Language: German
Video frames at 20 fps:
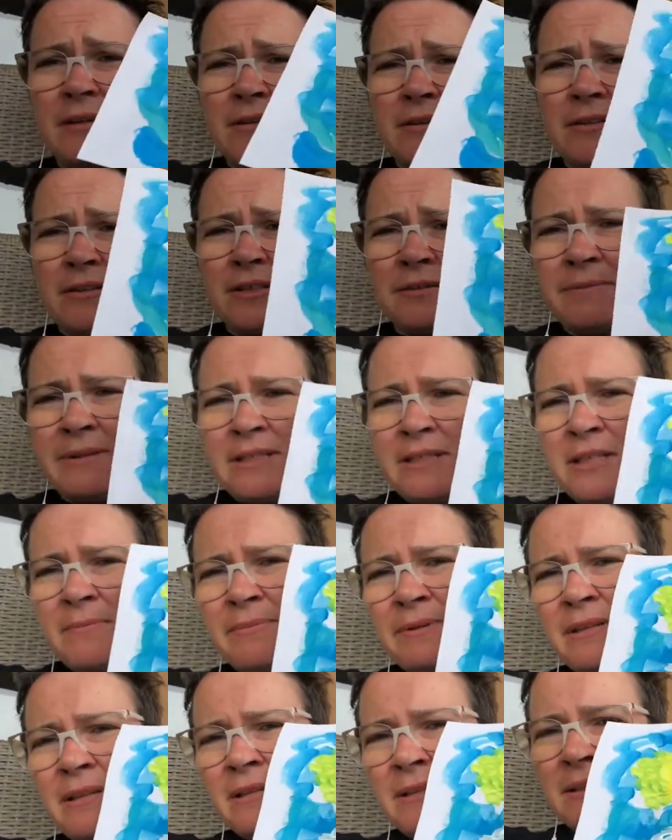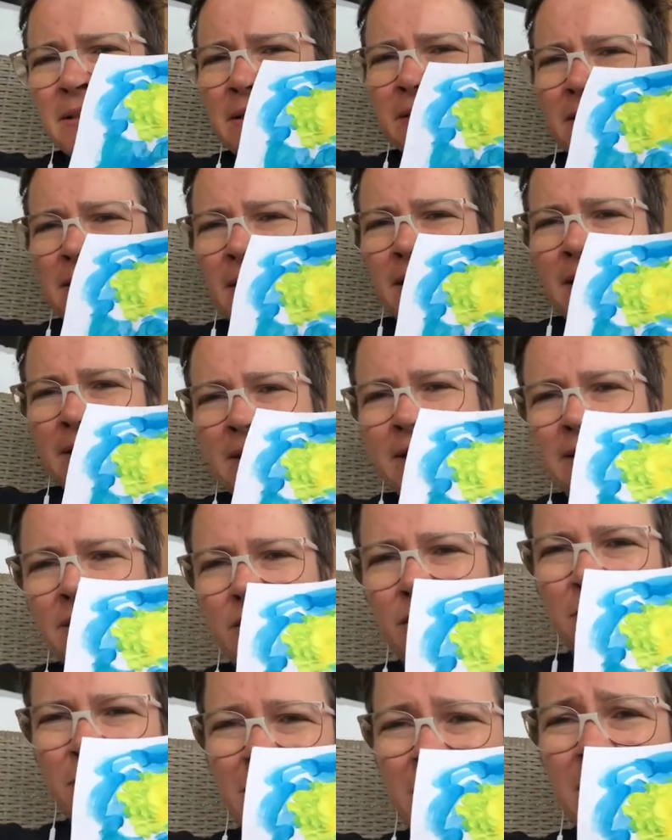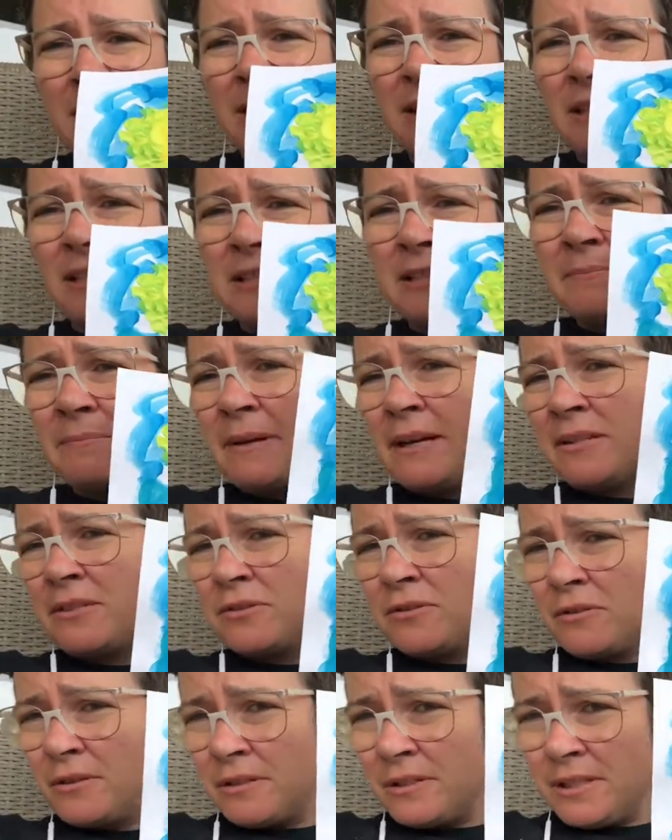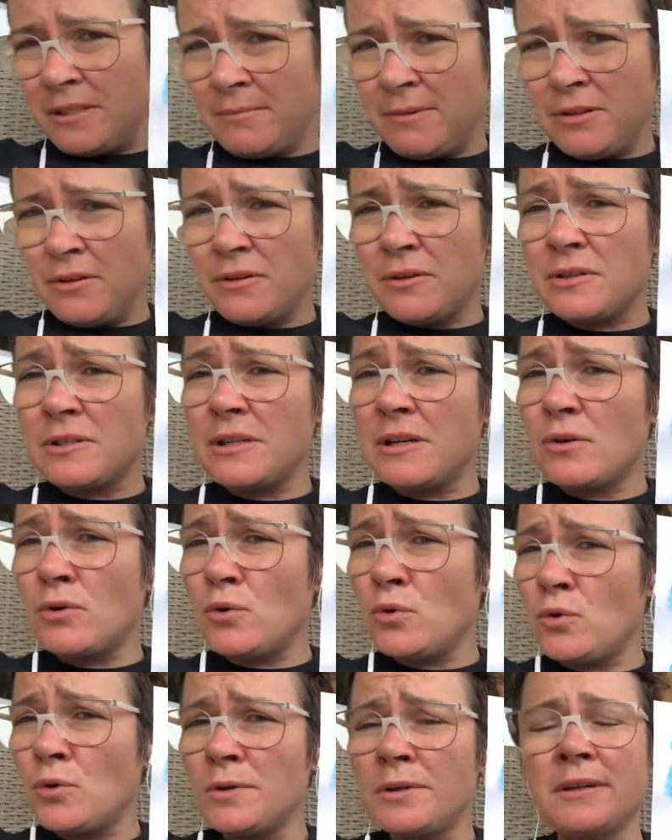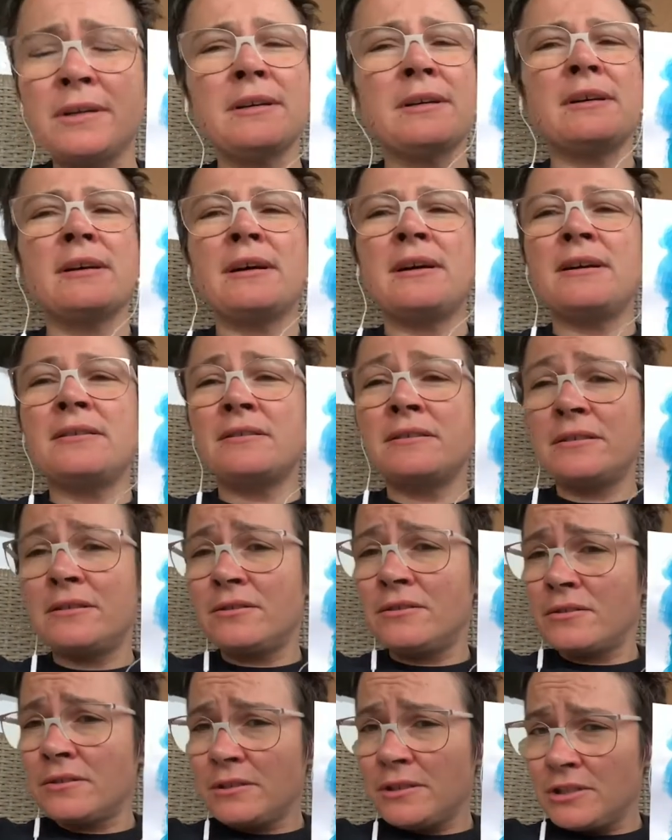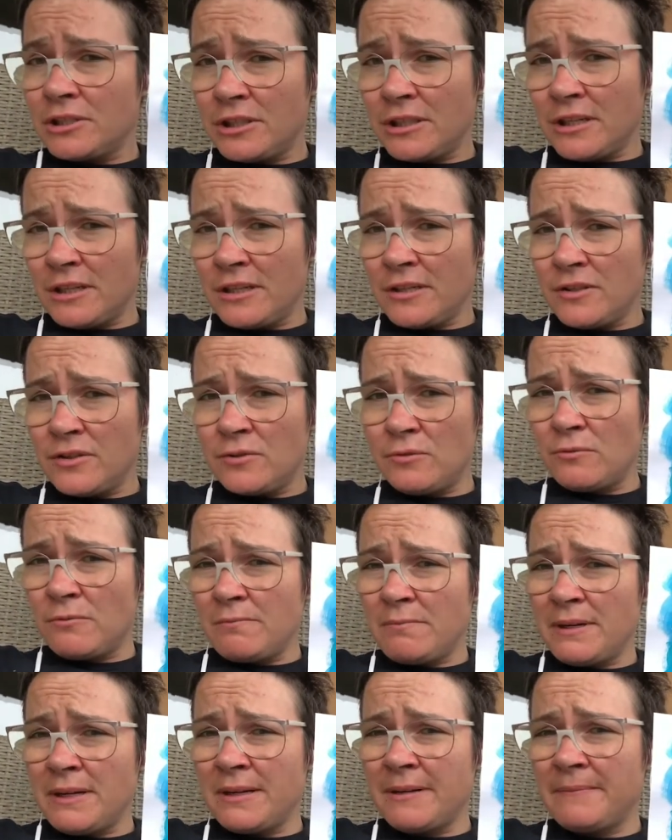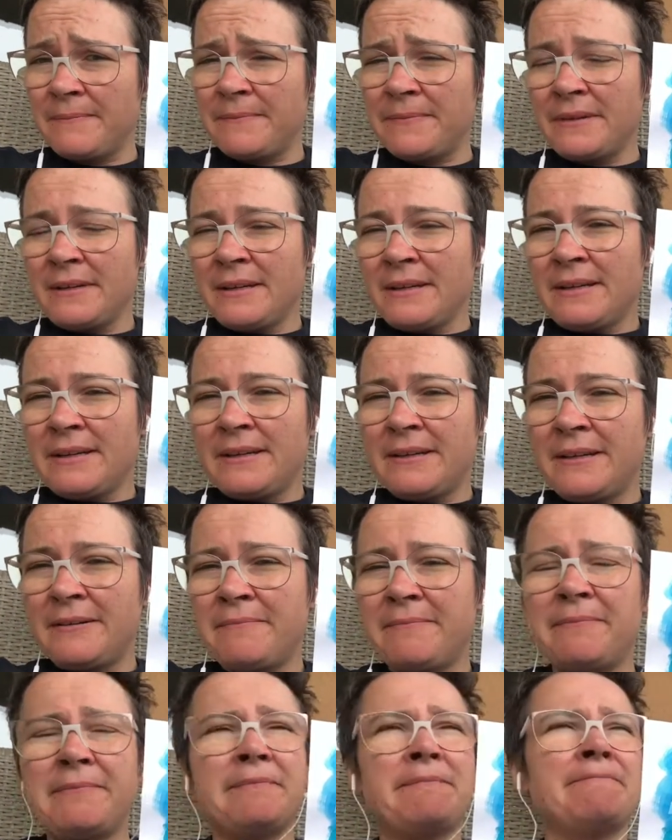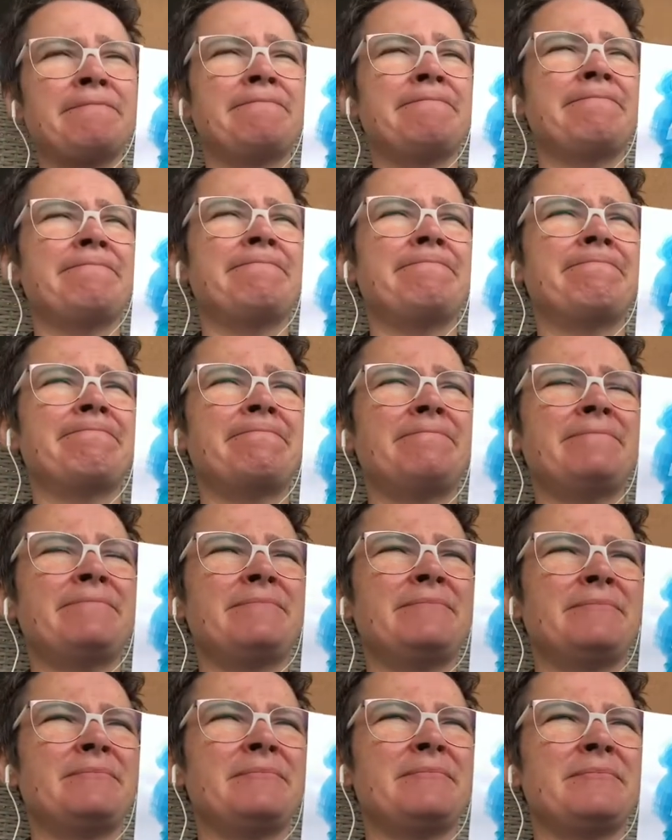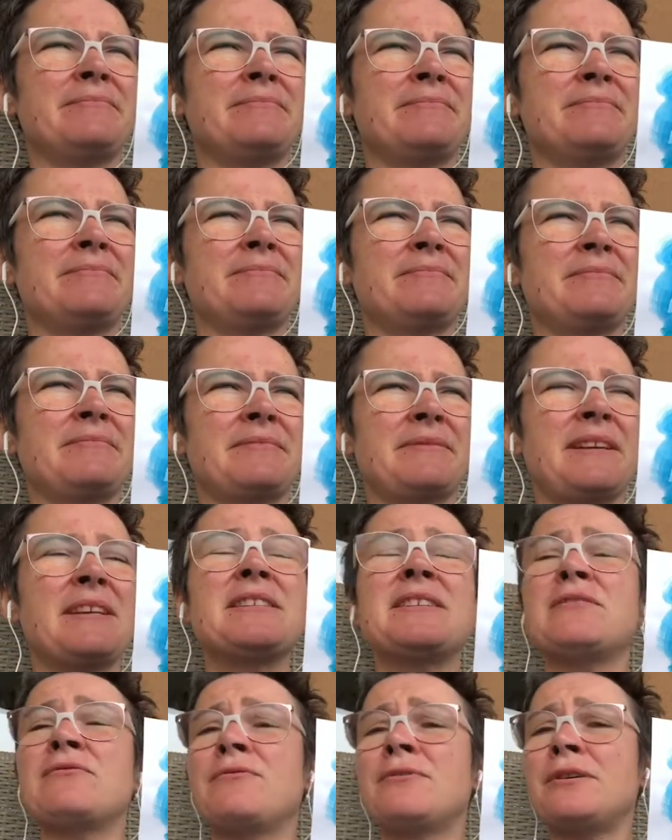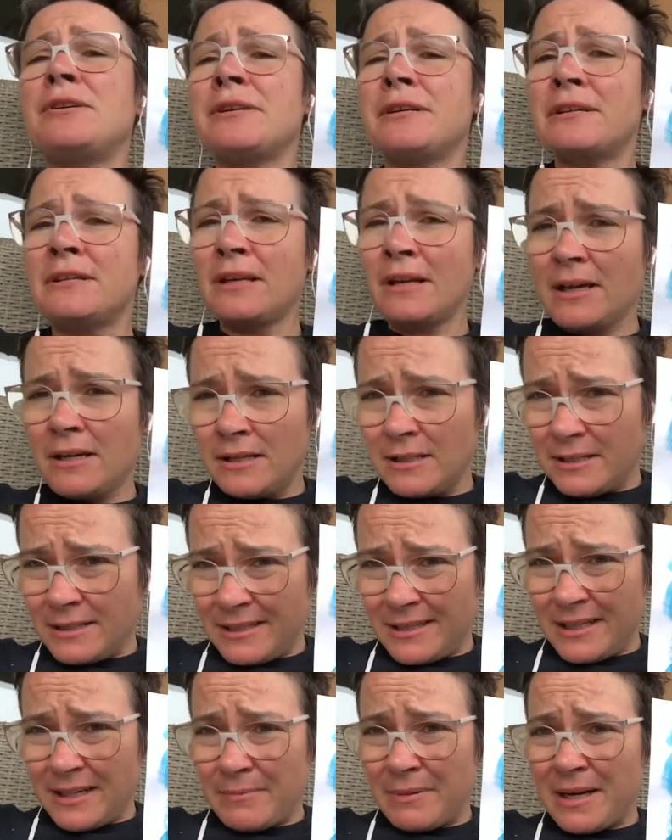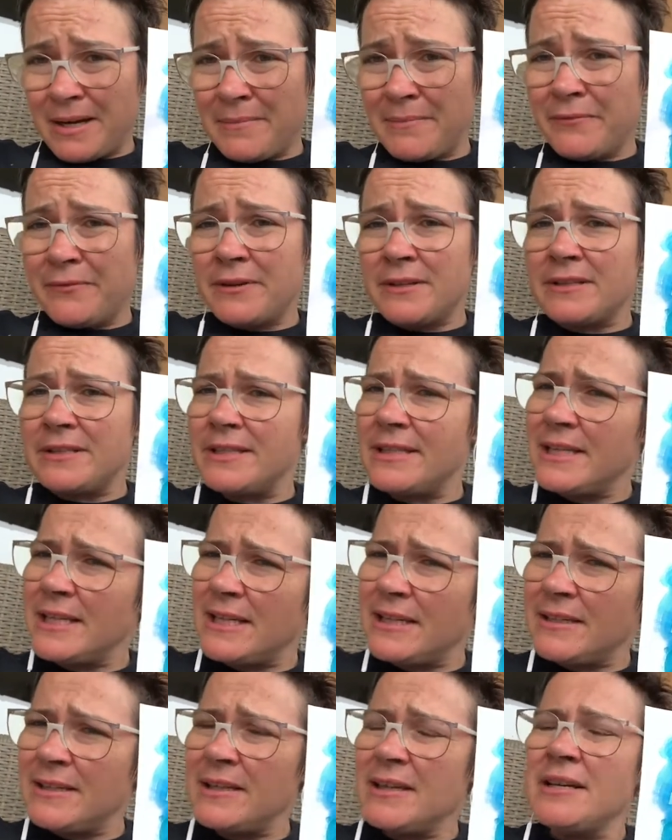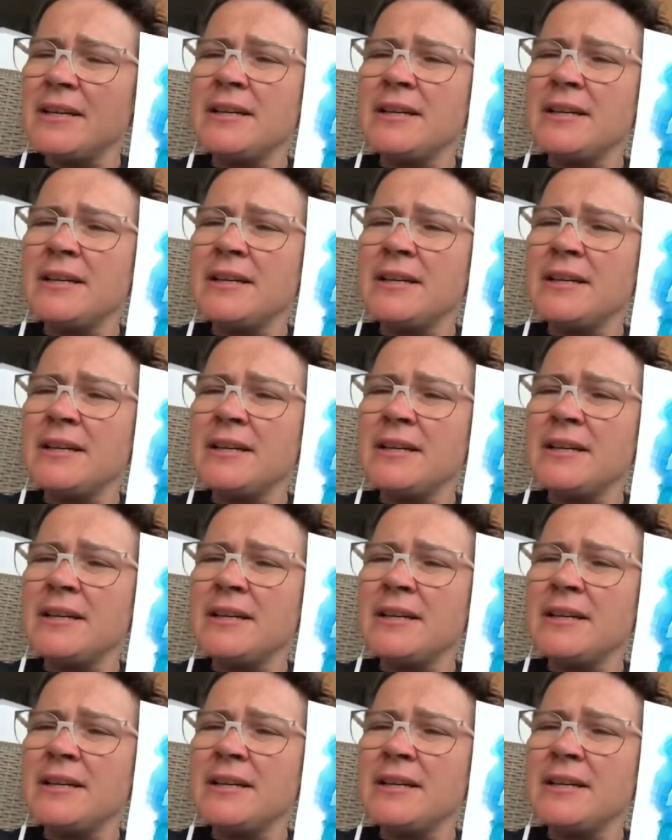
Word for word: Das Wetterbild, das einzige, das ich schon mal hatte, es passt heute immer noch sehr gut. Also die Sonne scheint super. Ähm, es sind Wolken da, die sind aber am Verziehen.